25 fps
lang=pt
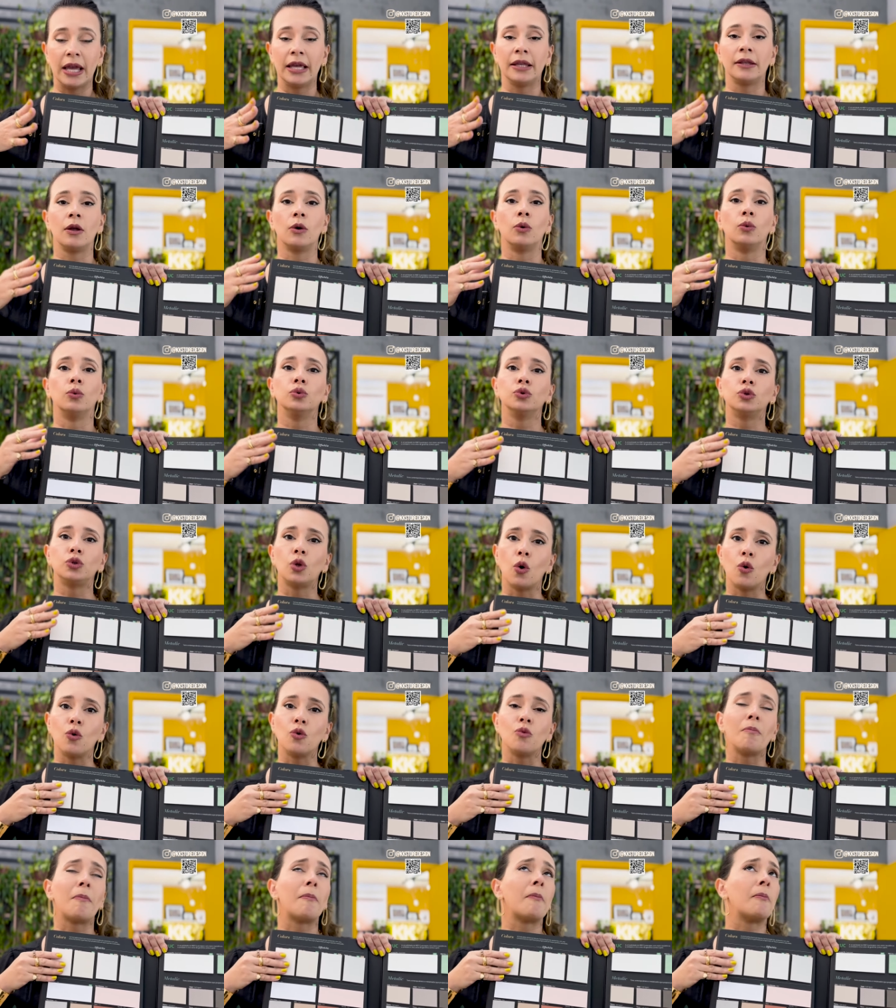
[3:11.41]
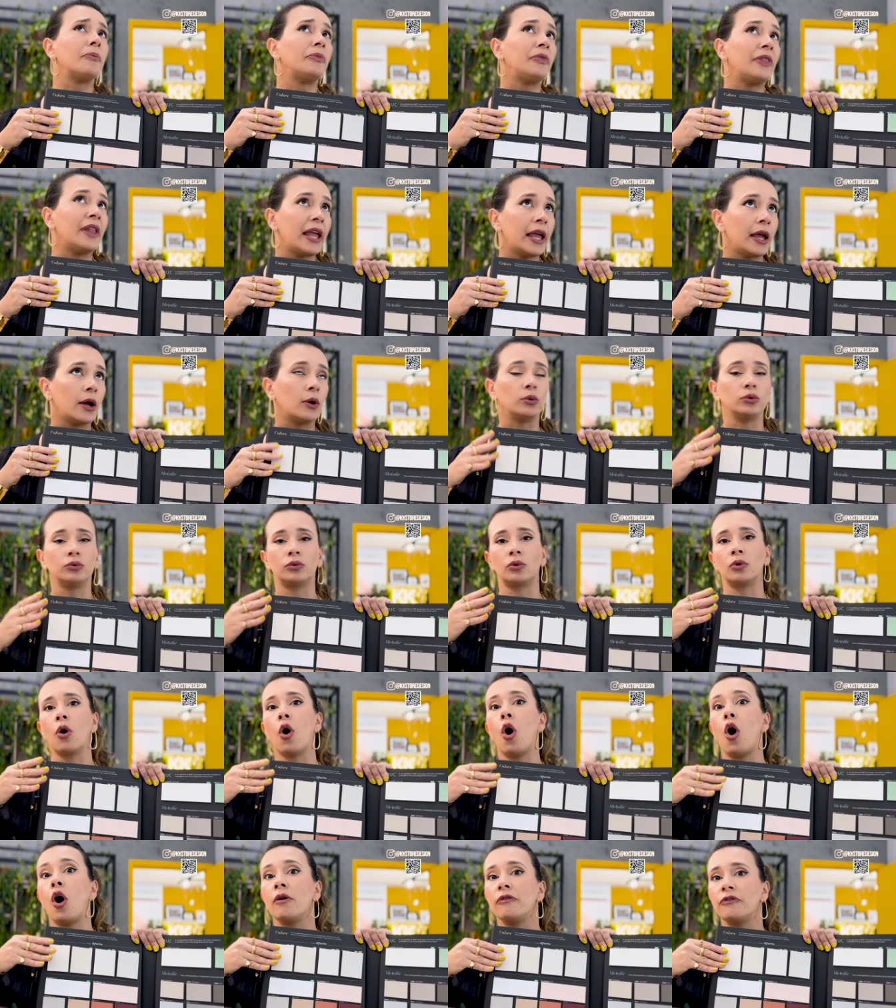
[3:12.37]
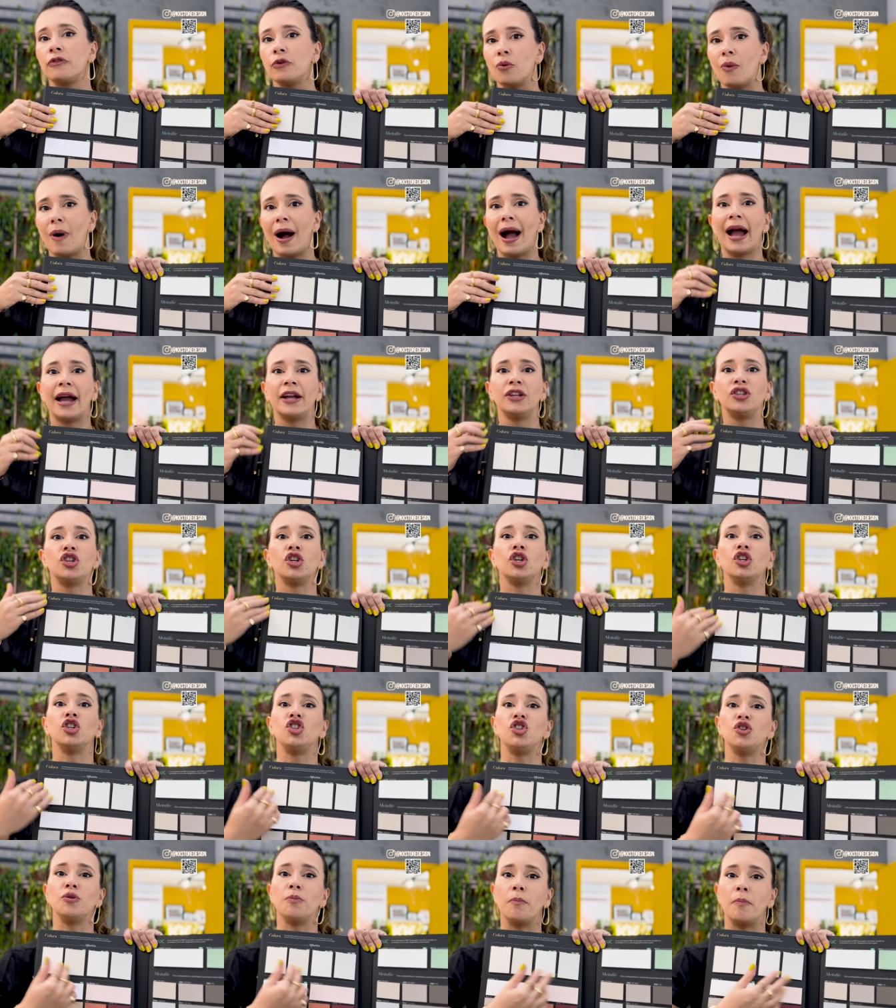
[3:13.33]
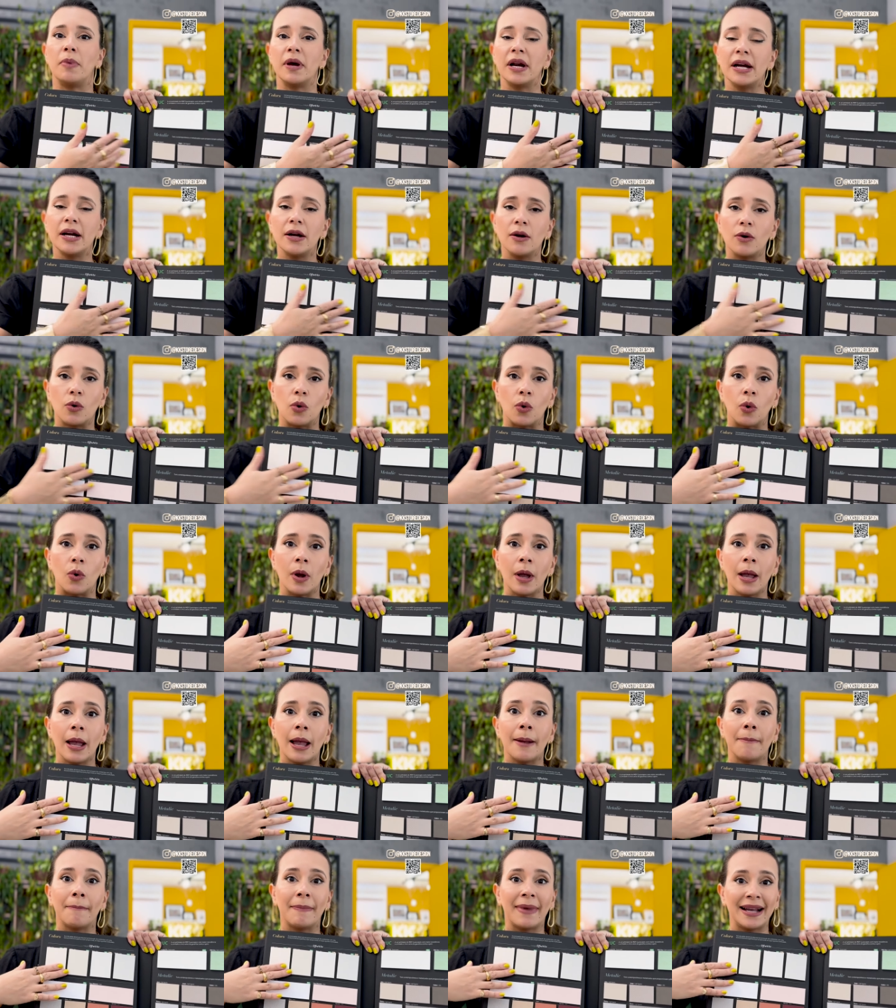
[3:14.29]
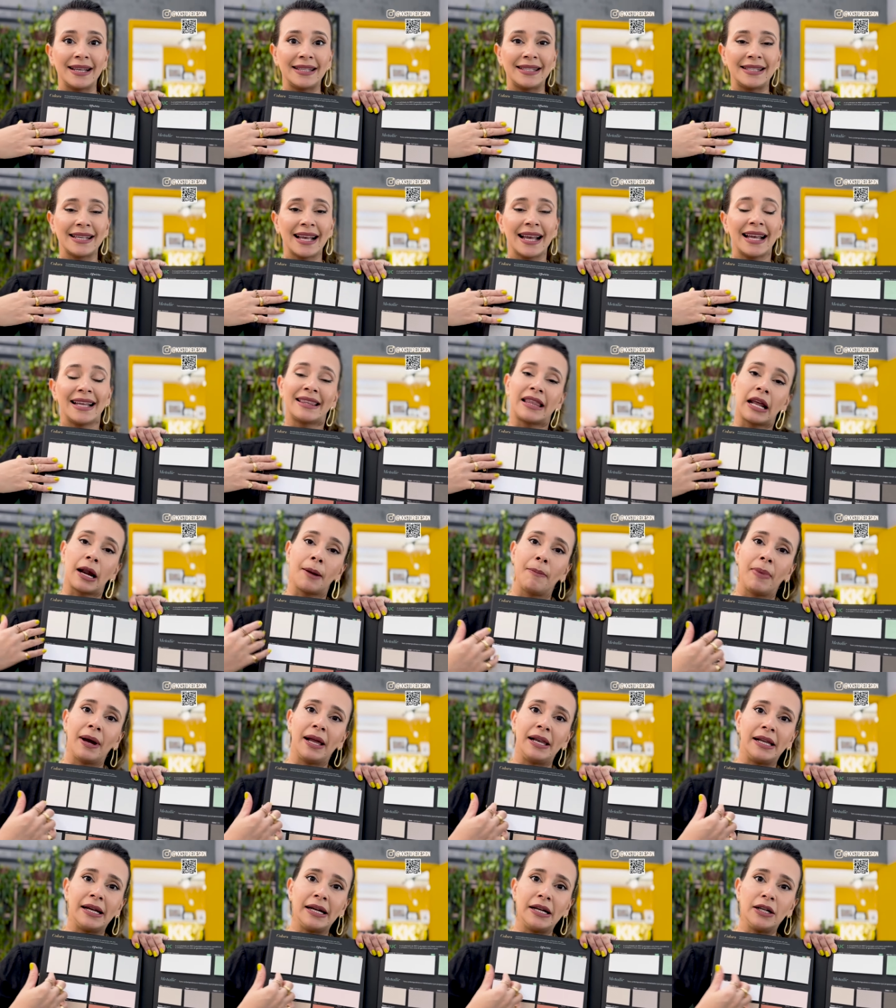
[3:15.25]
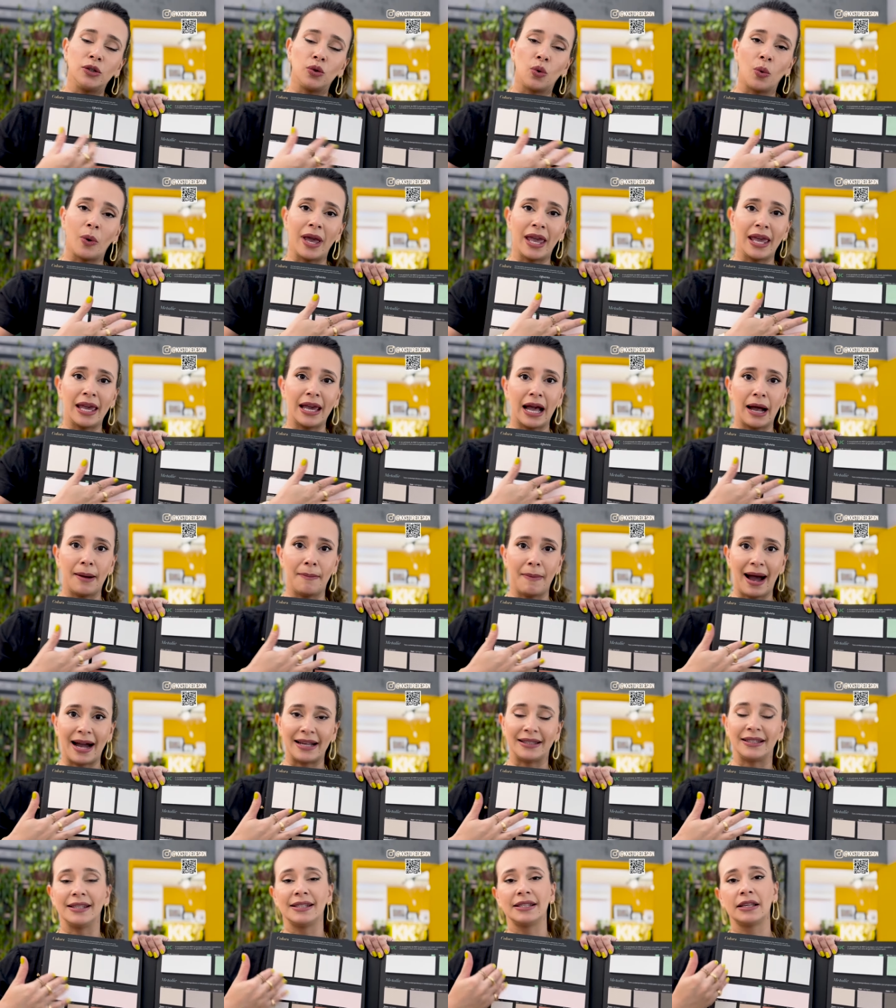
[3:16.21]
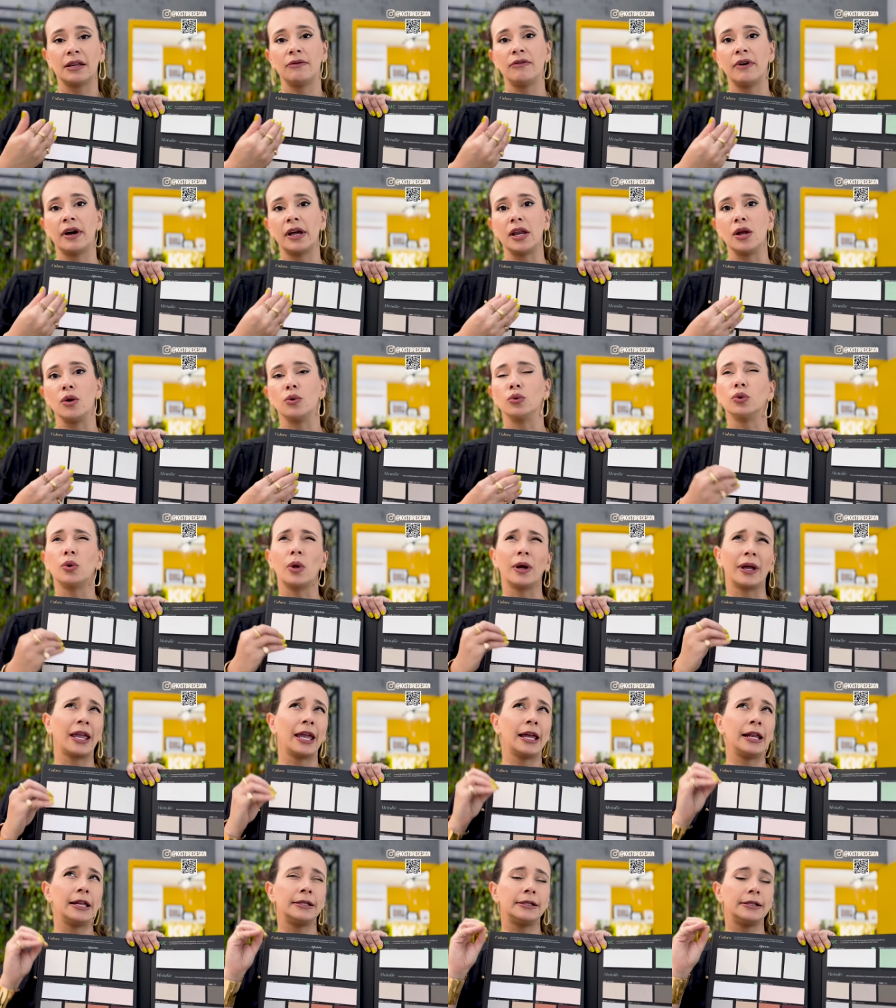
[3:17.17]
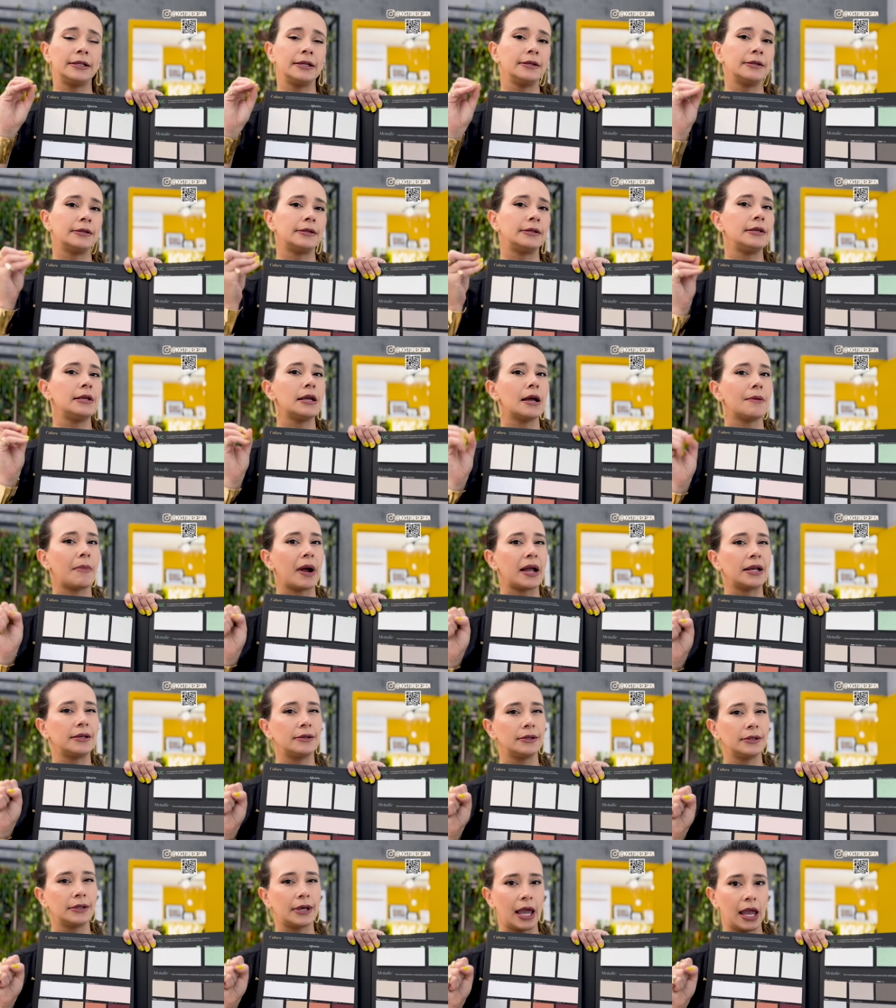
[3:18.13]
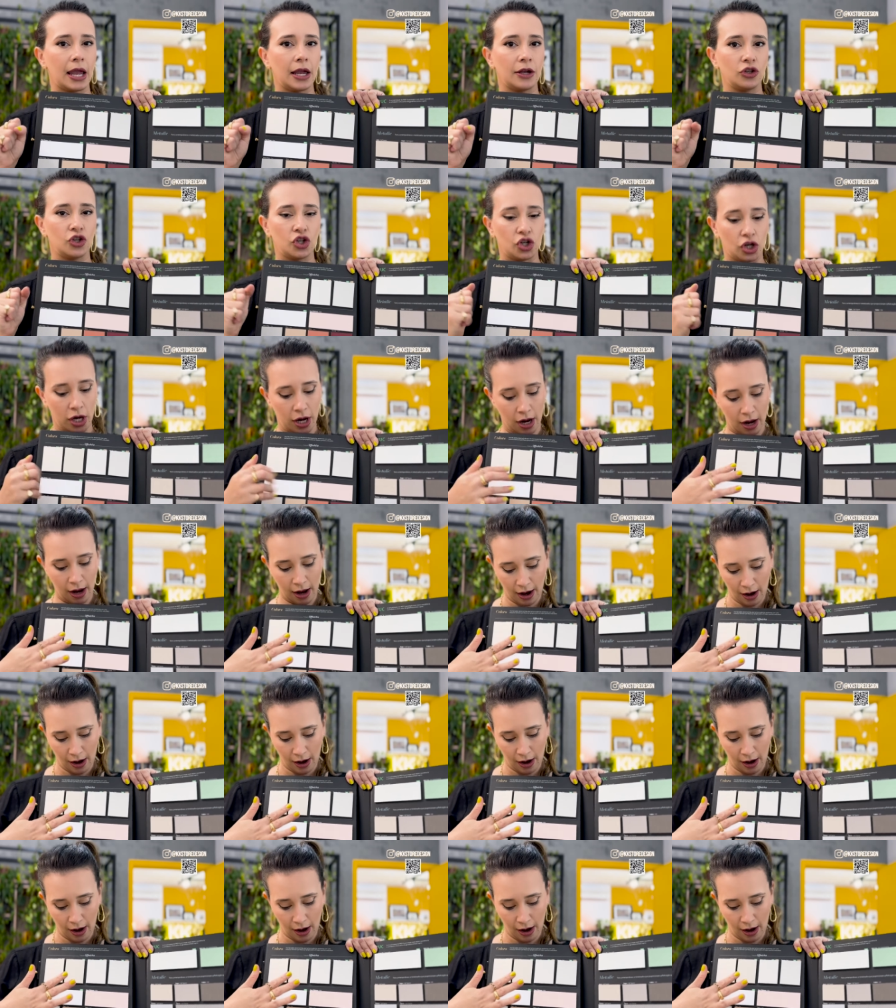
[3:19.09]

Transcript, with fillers: Então, um tom neutro, off-white, de branco, mas trabalhando em camadas que variam daquele cinzinha mais quente